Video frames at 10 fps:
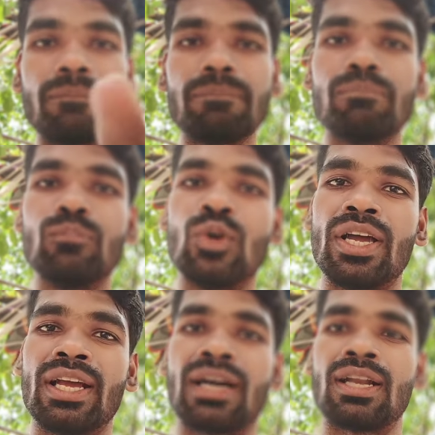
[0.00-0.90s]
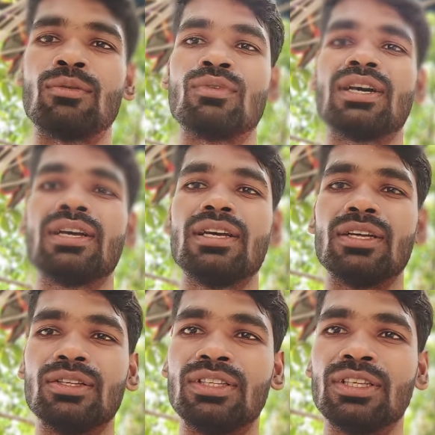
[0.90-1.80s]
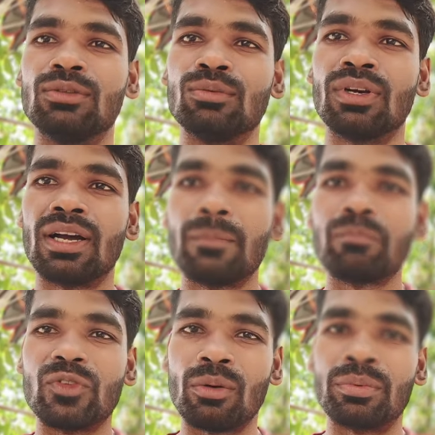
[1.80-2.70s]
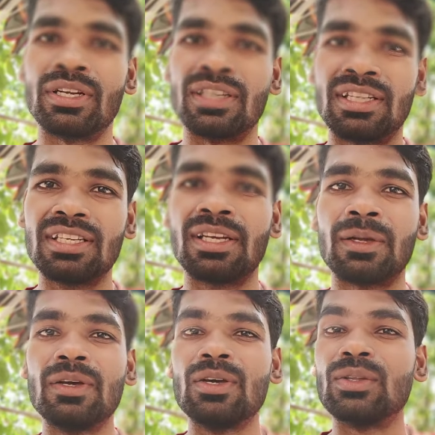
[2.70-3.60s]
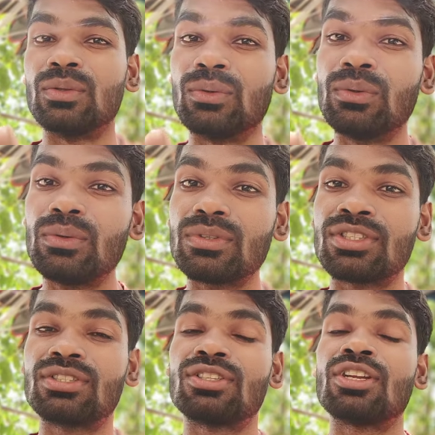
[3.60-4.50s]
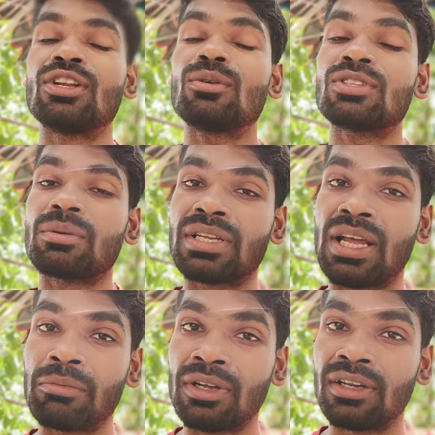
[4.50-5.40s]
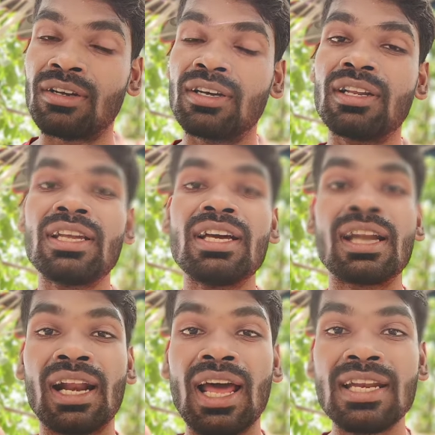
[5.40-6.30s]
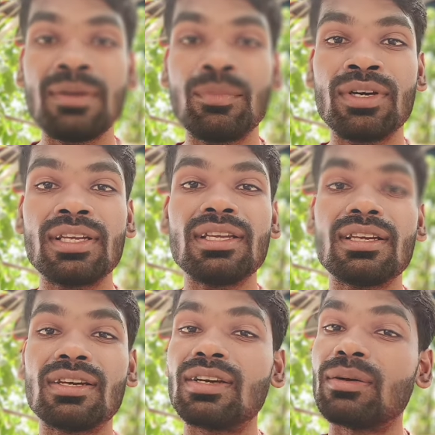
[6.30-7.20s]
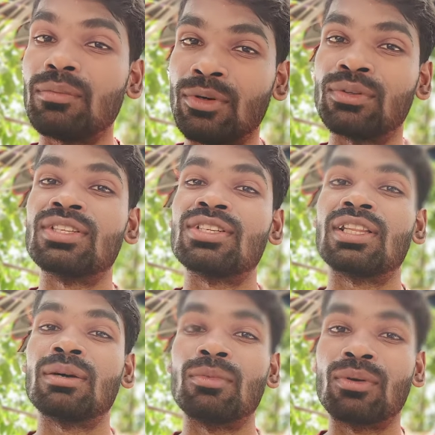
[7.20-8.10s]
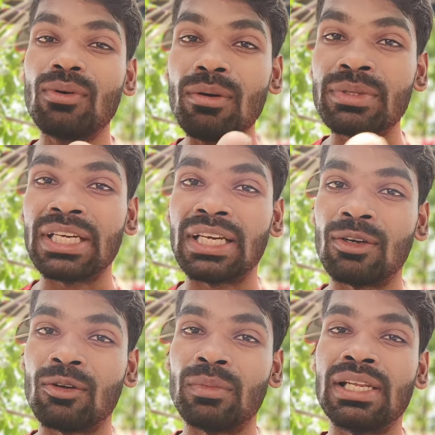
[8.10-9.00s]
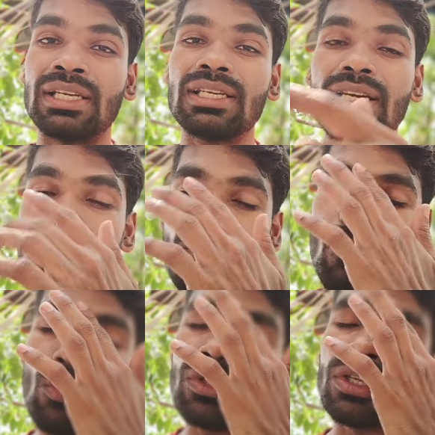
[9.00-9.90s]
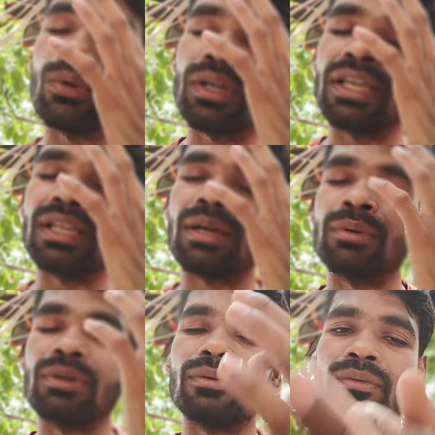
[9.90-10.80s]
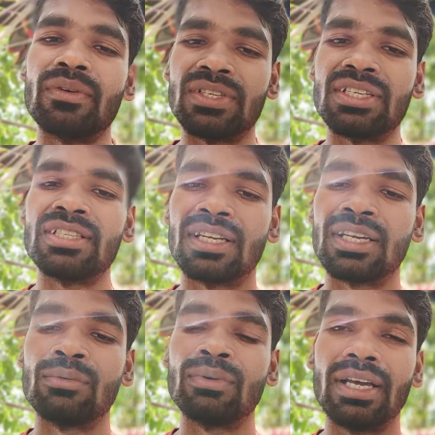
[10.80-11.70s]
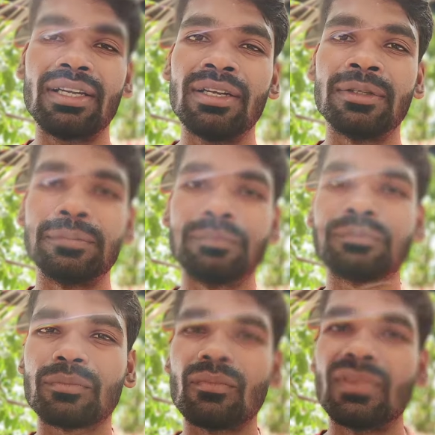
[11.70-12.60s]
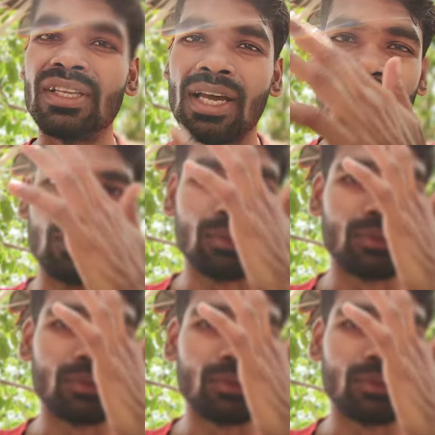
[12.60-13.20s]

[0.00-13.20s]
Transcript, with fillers: मुहैया कराऊँगा दे दूँगा अपडेट ठीक है तो चैनल को सब्सक्राइब कर रखा रहिएगा रानी परी बहुत ही जल्द हम लोग को अब देखने को मिलेंगी बहुत दिन हो गए इनका भी वेब सीरीज देखे हुए है कि नहीं याद तो